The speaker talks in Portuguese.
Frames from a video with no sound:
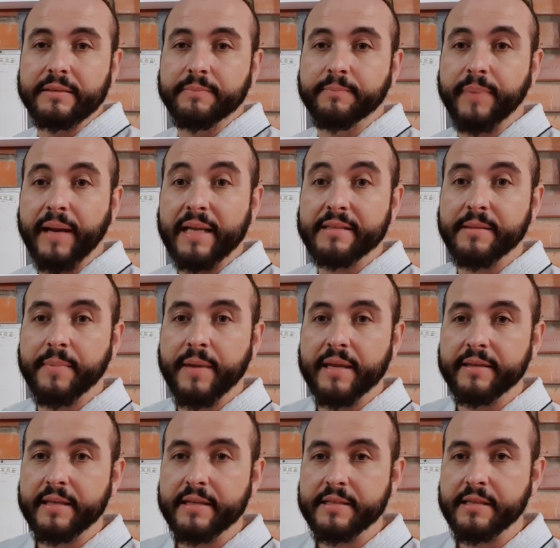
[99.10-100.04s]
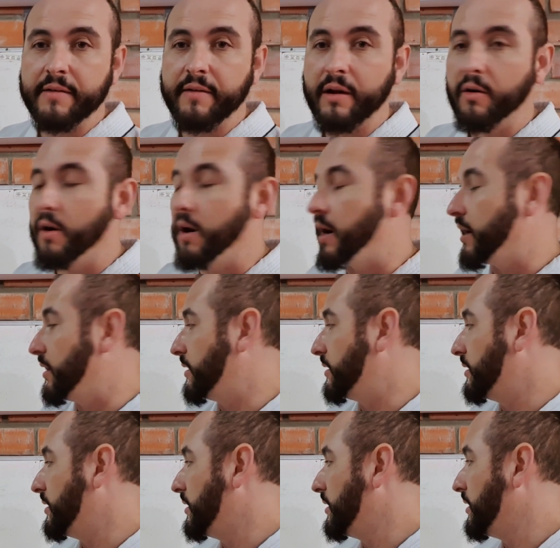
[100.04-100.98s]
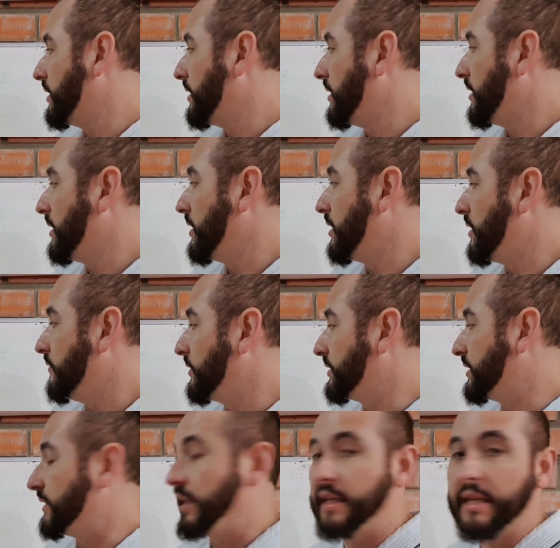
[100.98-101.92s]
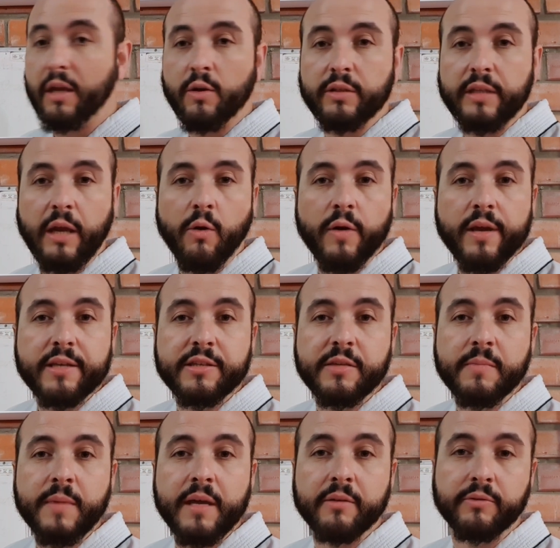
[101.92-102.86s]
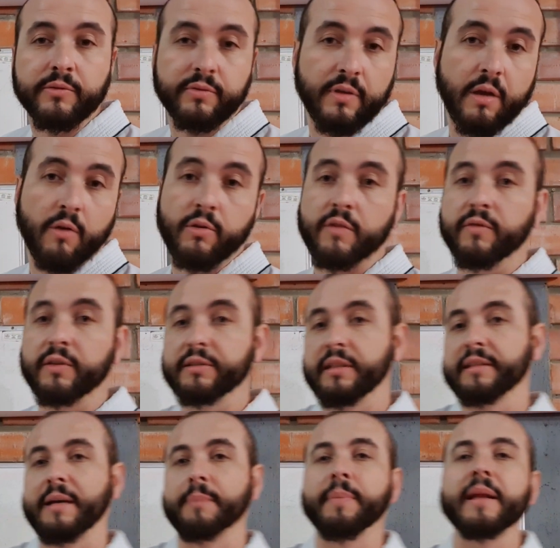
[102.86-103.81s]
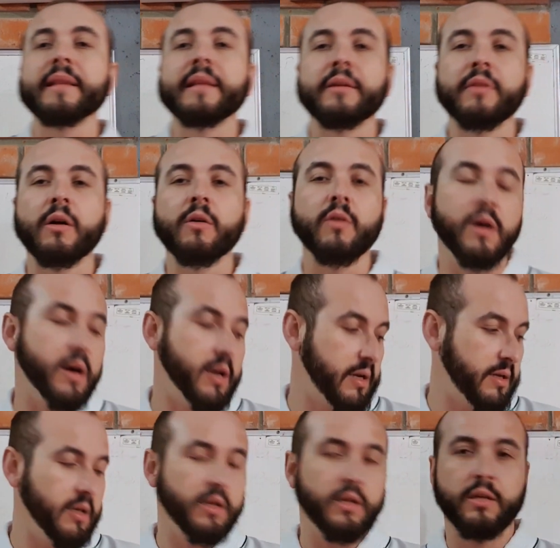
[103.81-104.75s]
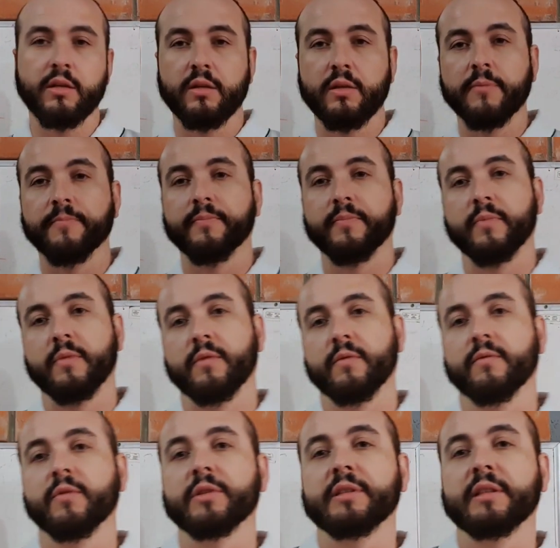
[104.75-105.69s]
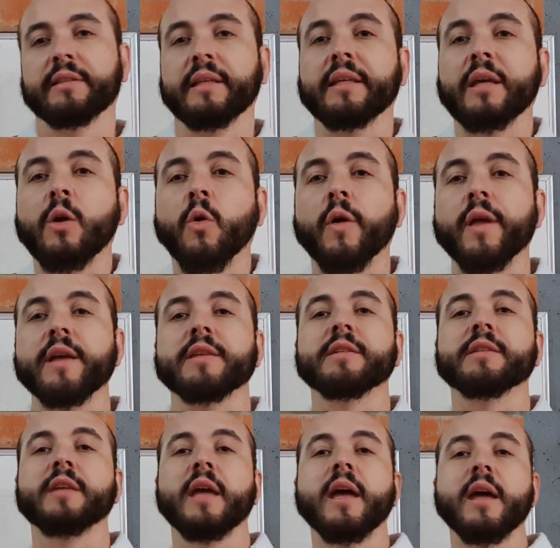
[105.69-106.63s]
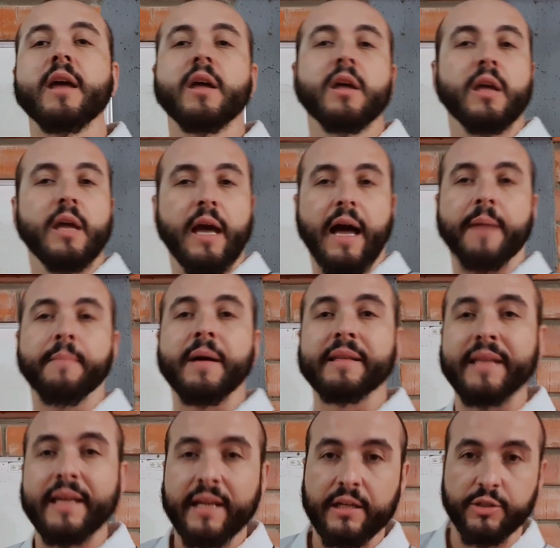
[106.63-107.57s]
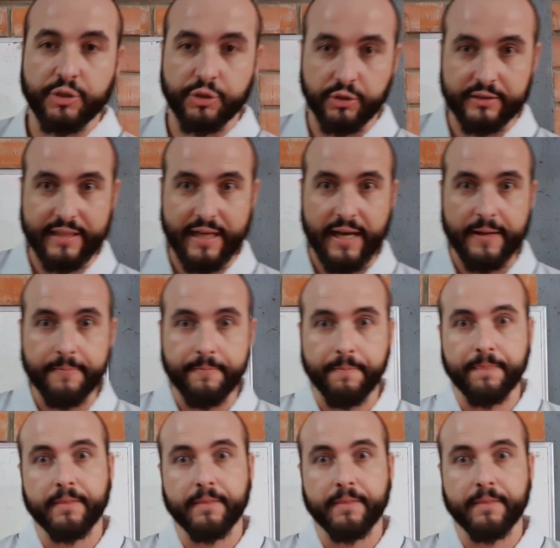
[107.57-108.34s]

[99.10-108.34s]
Presta bem atenção agora. Você tem que ter conhecimento, é o que você está aprendendo agora. Você tem que conhecer a maneira de chutar.